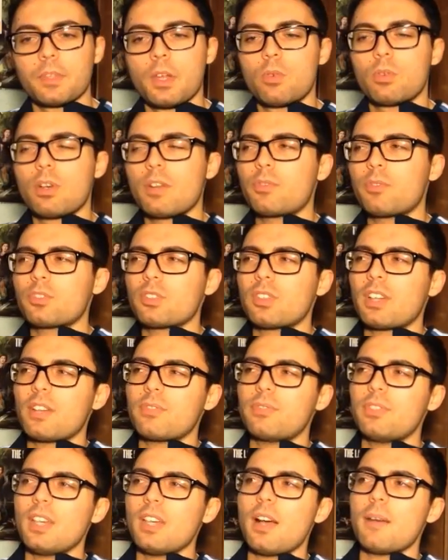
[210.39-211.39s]
una
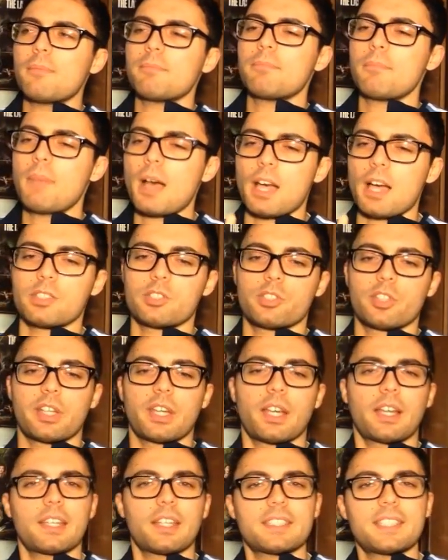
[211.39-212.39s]
fotografia
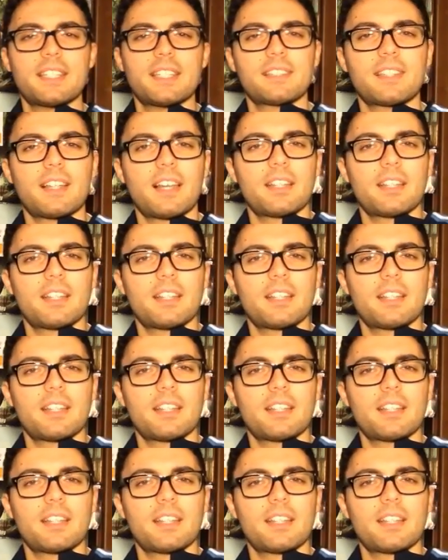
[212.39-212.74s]
magica che sente